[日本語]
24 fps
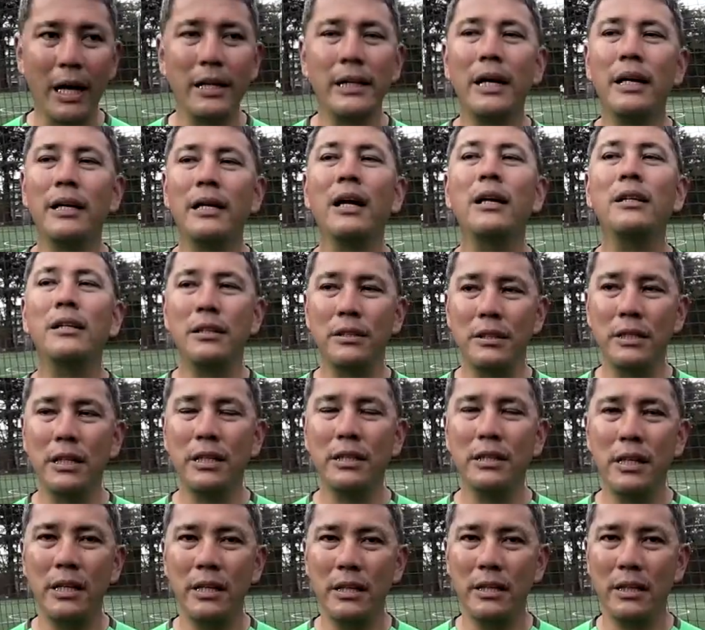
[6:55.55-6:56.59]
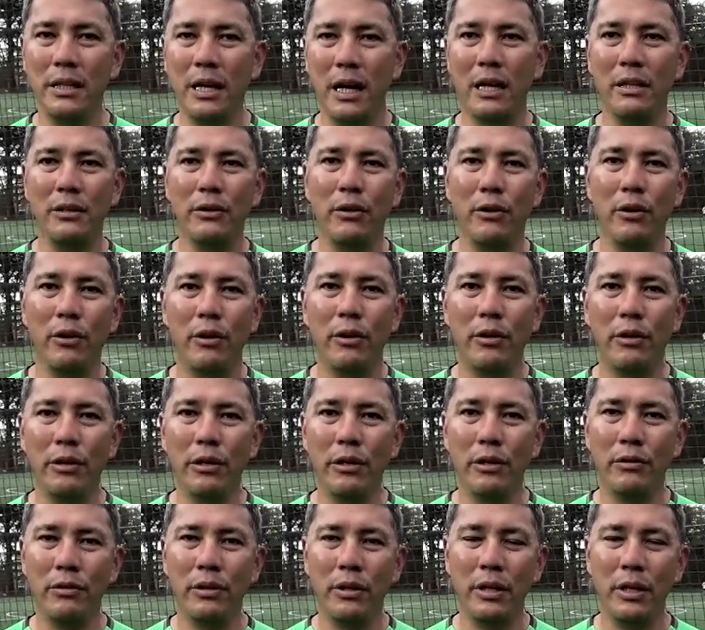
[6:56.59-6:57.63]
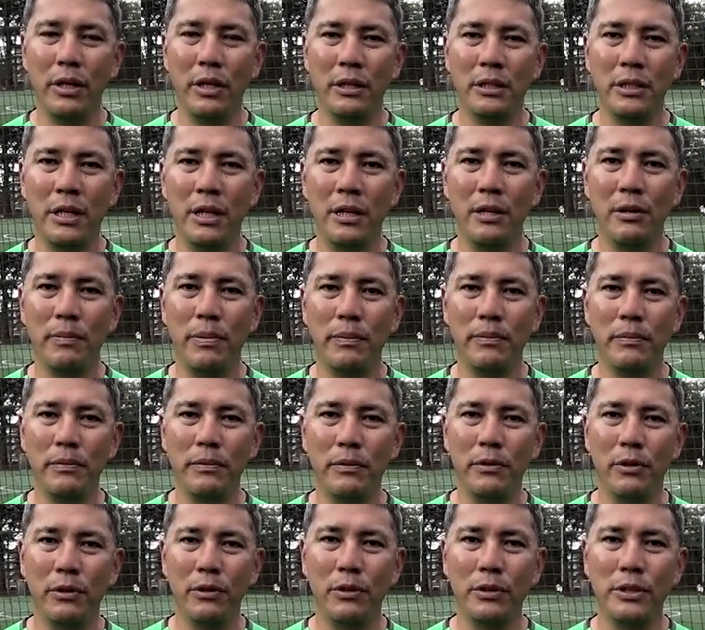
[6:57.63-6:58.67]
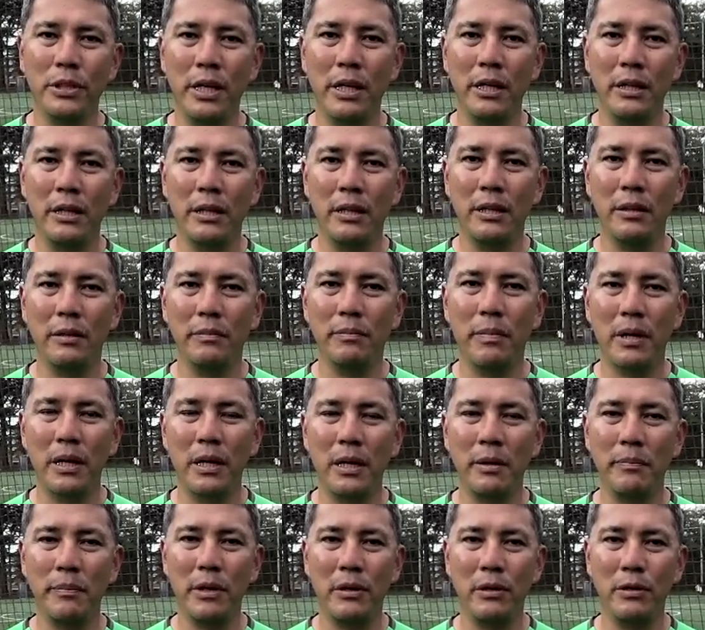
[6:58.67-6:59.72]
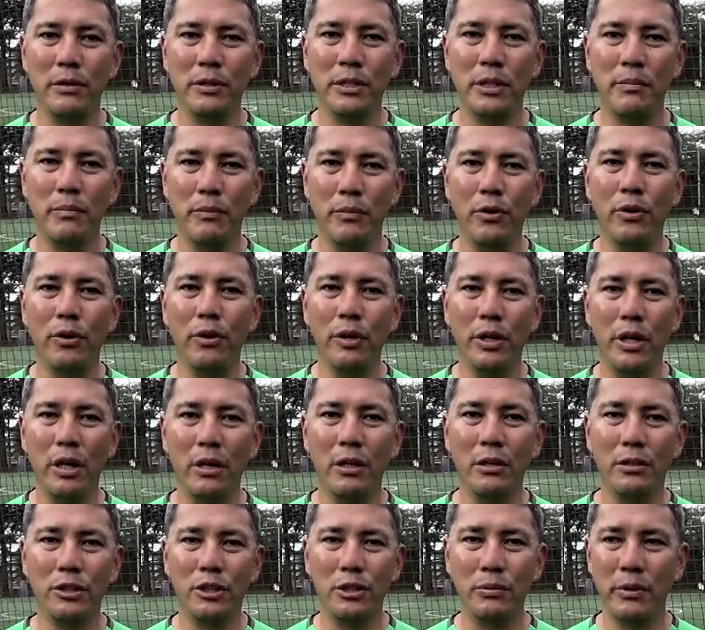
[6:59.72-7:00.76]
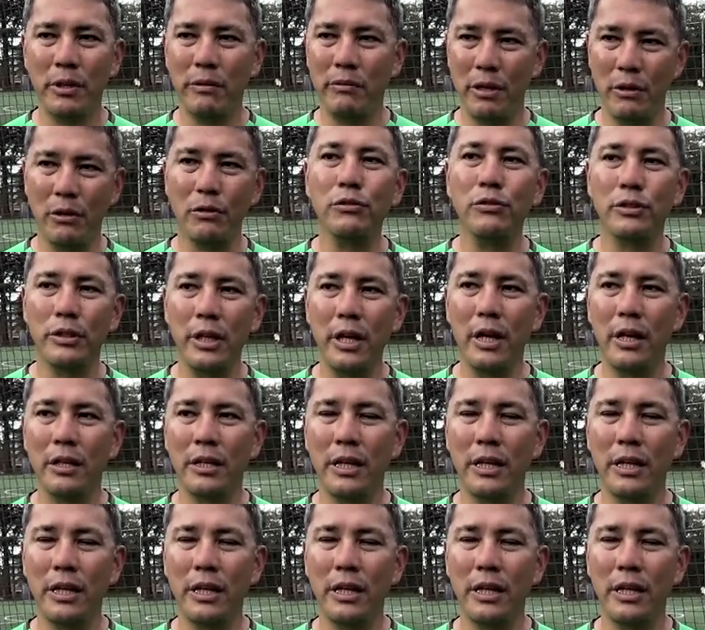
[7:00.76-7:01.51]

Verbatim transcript: 課題なんですね、はいはい、前回のリオデジャネイロの予選パラリンピックの予選も結局、守備はよく耐